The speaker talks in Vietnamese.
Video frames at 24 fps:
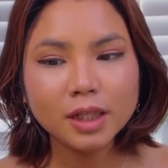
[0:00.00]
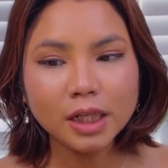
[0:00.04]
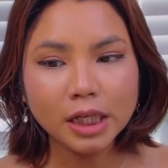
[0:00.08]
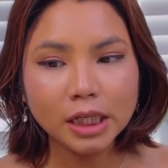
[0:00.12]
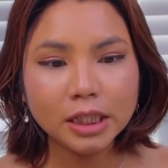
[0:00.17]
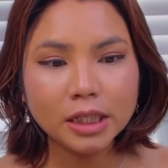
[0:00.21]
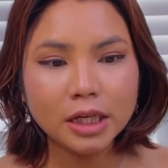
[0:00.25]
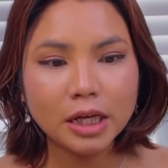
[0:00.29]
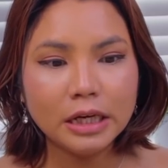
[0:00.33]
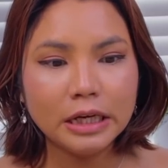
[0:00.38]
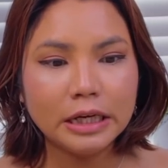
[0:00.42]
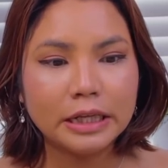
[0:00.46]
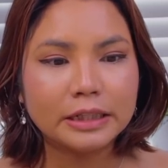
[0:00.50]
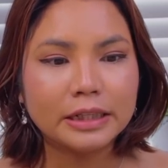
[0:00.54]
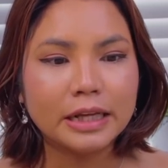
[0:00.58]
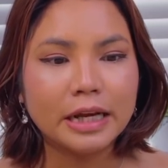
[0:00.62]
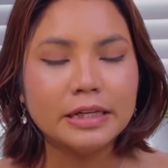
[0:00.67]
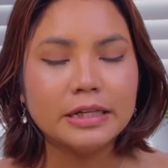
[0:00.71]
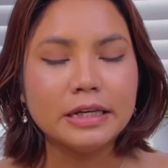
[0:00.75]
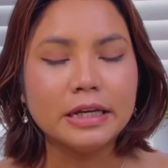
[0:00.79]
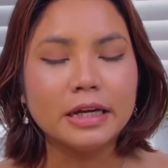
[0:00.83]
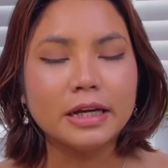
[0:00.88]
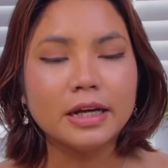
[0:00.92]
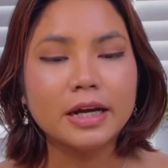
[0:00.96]
đó là
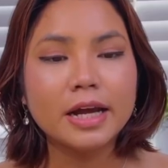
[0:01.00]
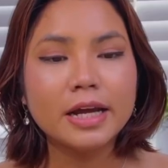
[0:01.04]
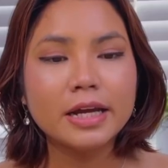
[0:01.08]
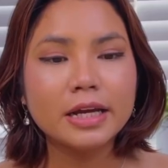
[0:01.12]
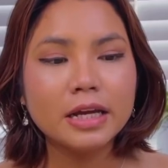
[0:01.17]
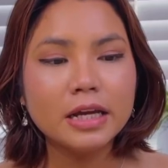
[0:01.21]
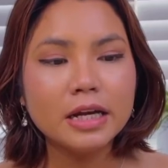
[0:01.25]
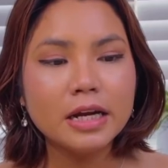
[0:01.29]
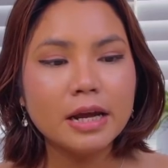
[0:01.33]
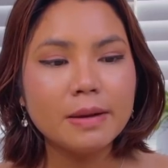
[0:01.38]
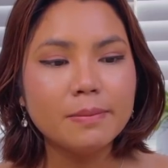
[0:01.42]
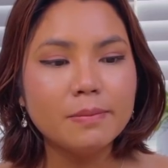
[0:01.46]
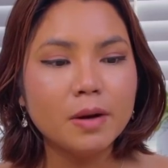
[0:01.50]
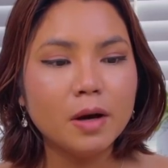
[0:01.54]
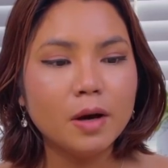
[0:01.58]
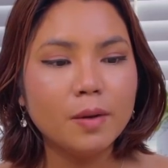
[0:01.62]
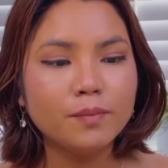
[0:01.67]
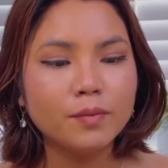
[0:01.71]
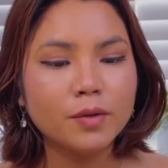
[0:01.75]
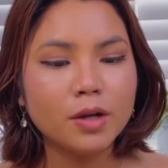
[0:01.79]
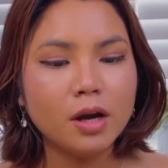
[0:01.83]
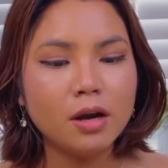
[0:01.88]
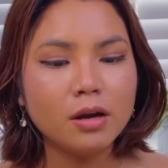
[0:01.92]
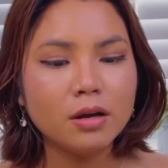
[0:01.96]
tại vì ngay cái đêm
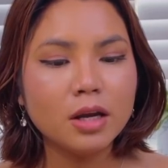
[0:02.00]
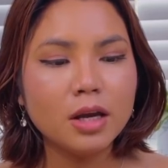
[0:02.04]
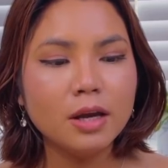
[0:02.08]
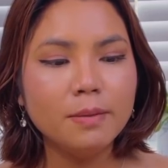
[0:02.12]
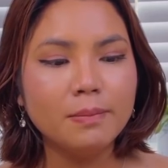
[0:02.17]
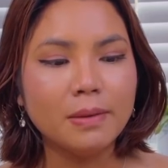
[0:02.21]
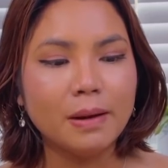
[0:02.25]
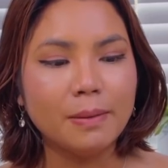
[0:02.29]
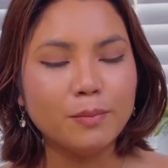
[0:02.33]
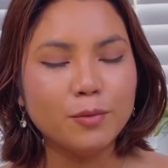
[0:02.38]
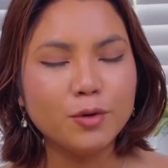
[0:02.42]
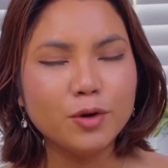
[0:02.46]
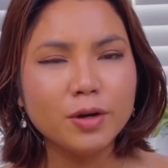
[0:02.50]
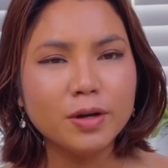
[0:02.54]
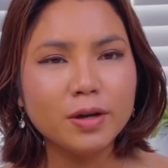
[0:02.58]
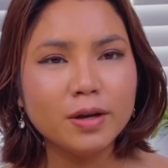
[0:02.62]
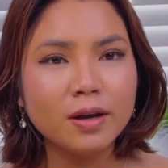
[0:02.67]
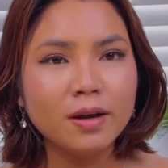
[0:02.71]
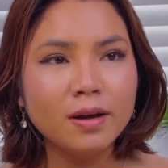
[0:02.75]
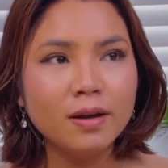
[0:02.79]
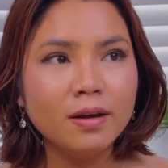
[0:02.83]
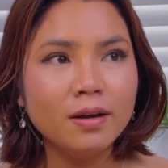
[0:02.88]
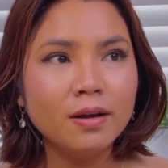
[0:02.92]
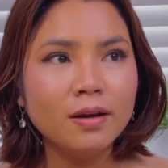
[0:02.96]
hôm đó khi mà
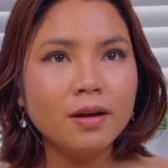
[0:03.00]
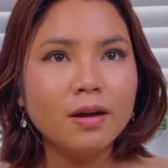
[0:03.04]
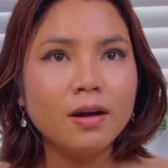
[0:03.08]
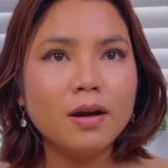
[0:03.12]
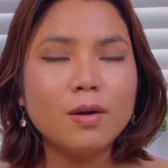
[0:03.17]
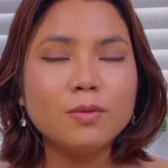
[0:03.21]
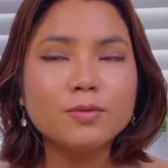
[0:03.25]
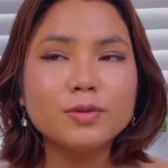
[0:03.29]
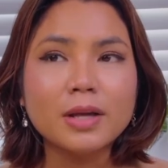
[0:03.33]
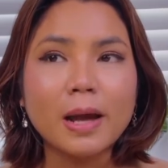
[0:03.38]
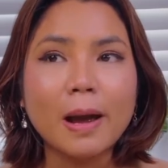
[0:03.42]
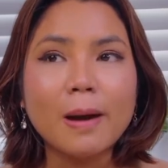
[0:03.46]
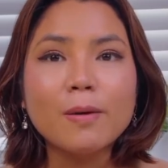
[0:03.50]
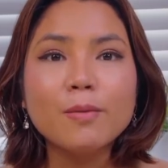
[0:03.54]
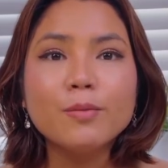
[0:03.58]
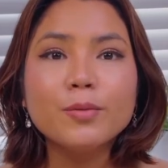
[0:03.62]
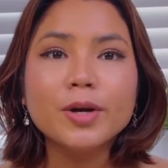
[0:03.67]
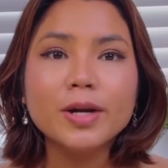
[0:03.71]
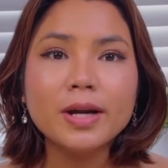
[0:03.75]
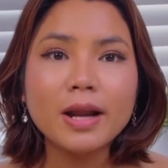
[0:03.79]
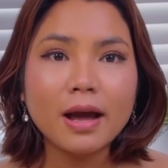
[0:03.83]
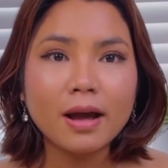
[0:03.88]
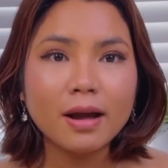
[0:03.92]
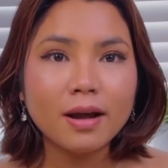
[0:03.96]
Mary ông xã của
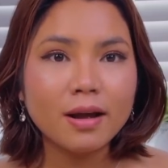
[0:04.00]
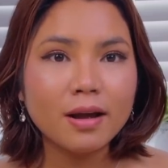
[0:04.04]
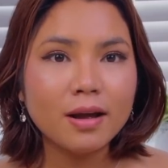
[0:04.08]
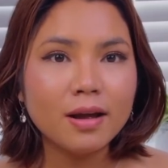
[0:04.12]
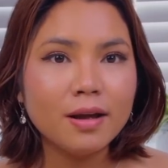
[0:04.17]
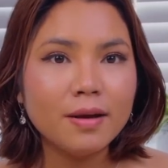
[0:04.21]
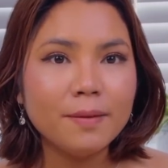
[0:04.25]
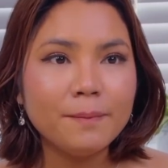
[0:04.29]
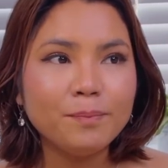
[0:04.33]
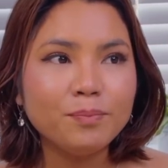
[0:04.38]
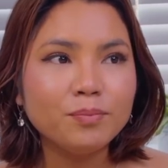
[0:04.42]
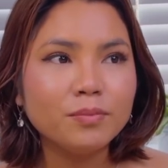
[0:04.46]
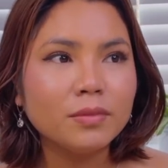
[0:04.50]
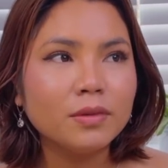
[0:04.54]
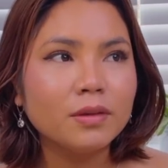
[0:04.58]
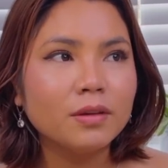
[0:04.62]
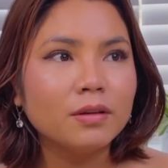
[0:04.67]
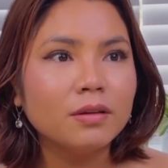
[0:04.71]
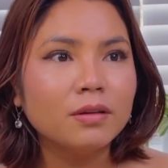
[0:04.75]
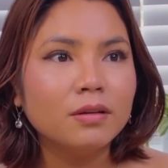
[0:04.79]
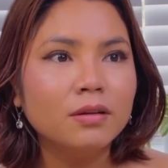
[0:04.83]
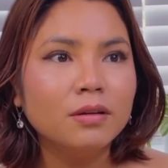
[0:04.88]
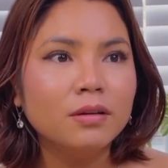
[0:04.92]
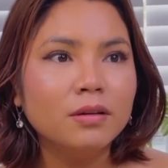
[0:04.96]
Mary đang
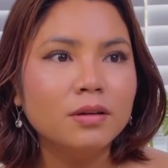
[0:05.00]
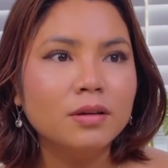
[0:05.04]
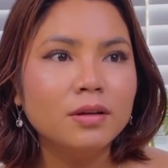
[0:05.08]
um,